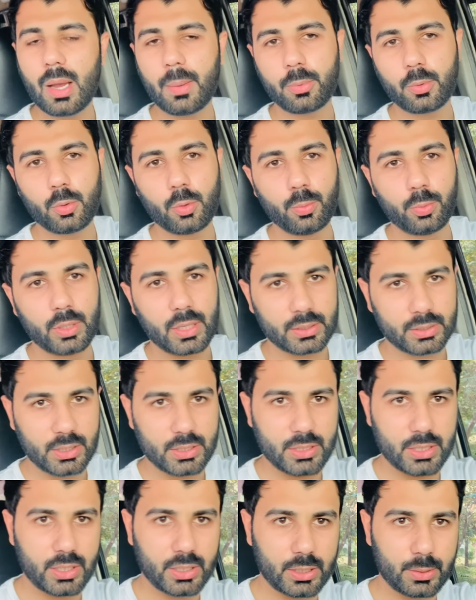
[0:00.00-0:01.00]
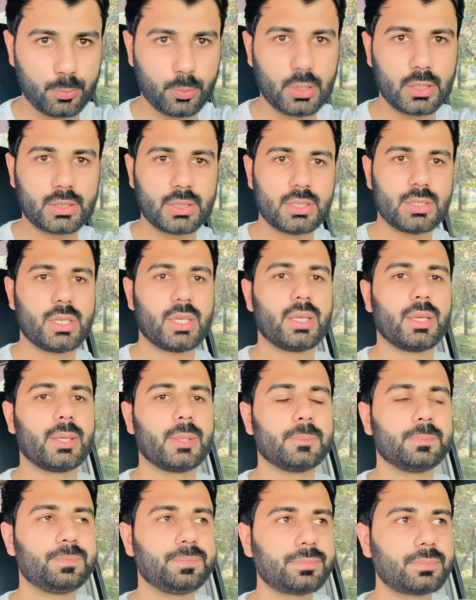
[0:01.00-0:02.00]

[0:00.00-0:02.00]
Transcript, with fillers: आपको बुलाते जाएंगे बुलाते जाएंगे